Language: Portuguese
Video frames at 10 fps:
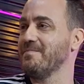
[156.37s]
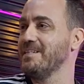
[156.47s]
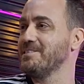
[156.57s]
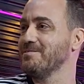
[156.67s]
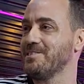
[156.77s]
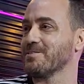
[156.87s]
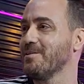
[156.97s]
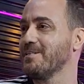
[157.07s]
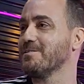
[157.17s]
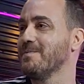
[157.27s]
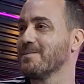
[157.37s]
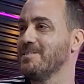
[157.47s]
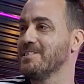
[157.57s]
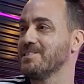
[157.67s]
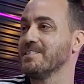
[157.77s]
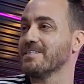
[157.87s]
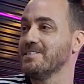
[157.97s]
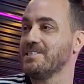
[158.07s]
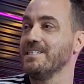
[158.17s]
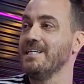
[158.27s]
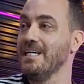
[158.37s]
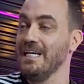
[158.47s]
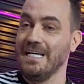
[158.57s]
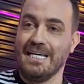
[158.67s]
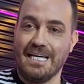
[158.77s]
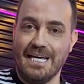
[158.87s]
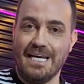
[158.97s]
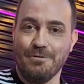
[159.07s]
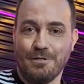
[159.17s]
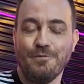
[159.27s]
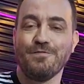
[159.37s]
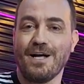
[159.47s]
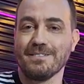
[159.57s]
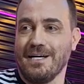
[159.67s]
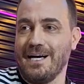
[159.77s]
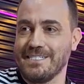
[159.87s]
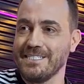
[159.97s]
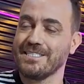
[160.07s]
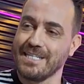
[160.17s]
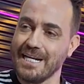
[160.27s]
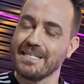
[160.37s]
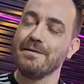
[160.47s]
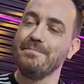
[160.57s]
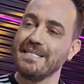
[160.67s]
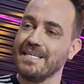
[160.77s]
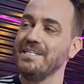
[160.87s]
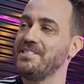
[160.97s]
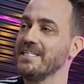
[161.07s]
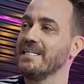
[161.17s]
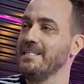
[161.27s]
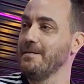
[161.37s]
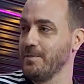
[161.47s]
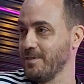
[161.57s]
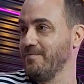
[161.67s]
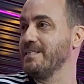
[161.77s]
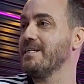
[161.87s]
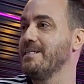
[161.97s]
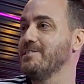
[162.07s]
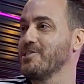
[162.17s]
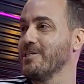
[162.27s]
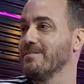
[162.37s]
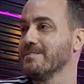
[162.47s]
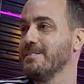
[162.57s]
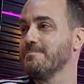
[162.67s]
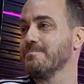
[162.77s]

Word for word: vez, uma história, alguma coisa assim. Então, assim, é, é, o que eu falo, a gente tem que também ter esse equilíbrio que vem da religião, né?